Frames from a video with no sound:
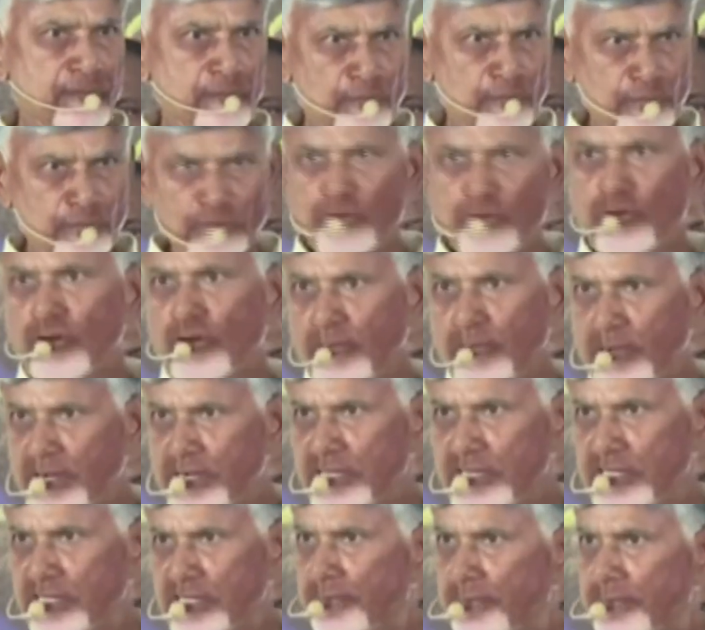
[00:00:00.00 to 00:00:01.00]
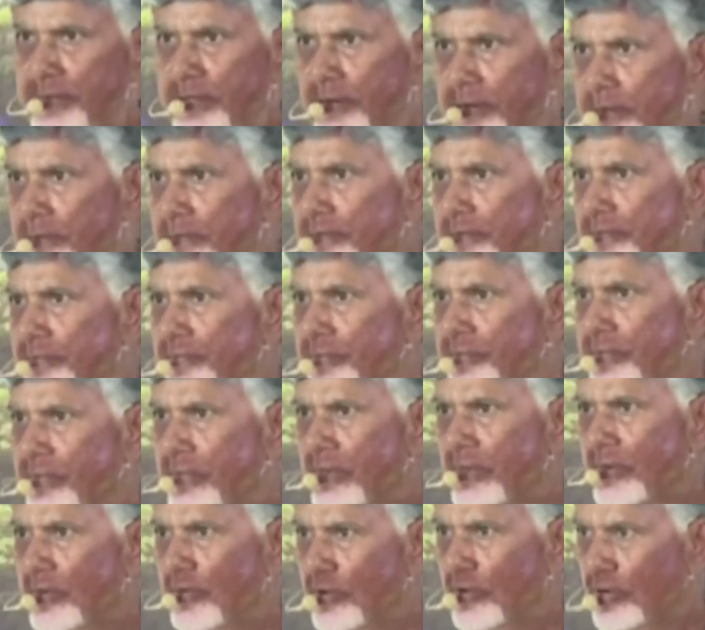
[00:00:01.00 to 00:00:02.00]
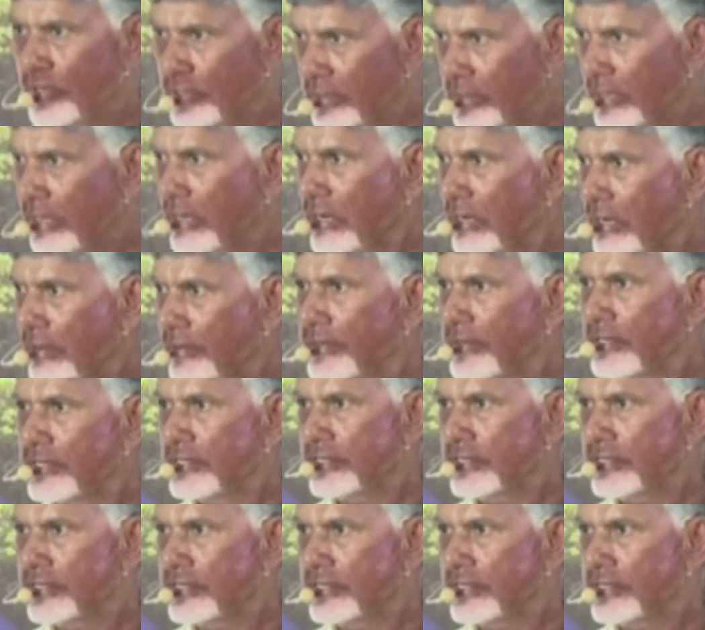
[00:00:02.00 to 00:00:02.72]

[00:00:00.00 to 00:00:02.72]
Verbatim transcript: ముందు ఒక మాట చెప్పాను ఒక టెండర్